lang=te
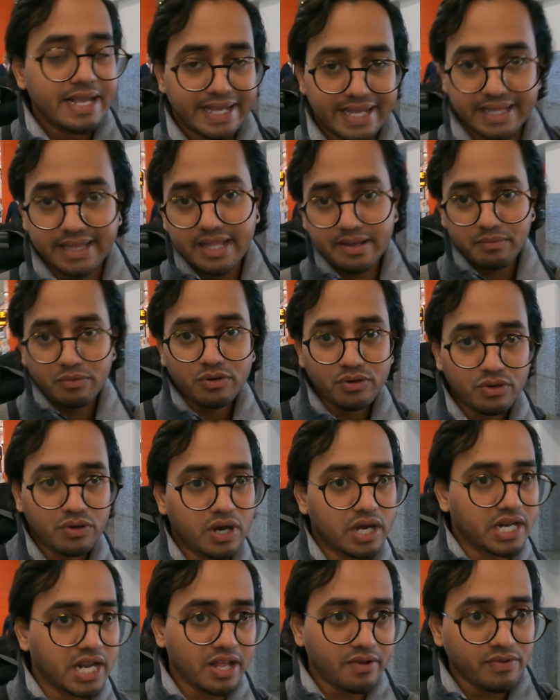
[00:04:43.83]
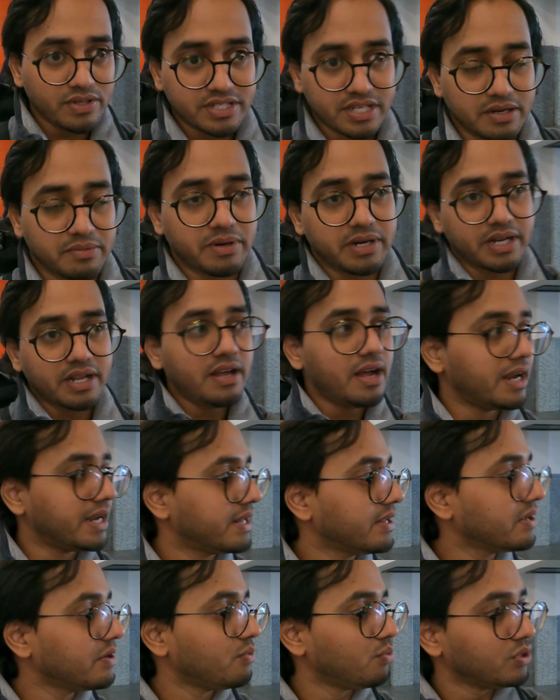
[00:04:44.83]
కిందేమో అరైవల్స్ అనమాట
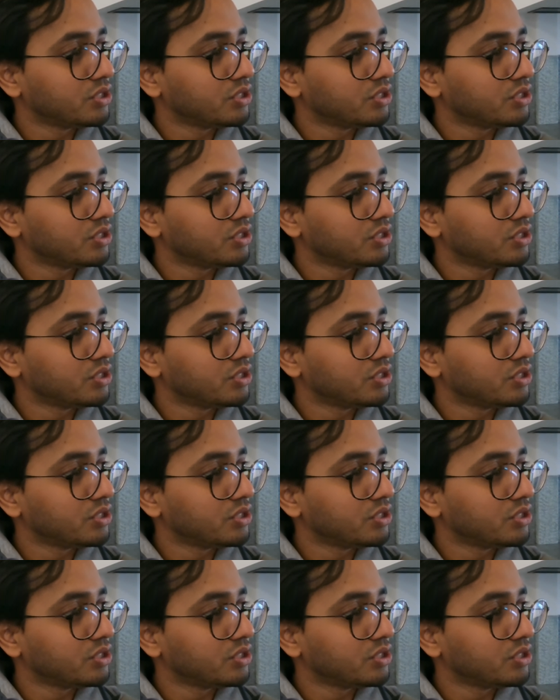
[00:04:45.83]
అంటే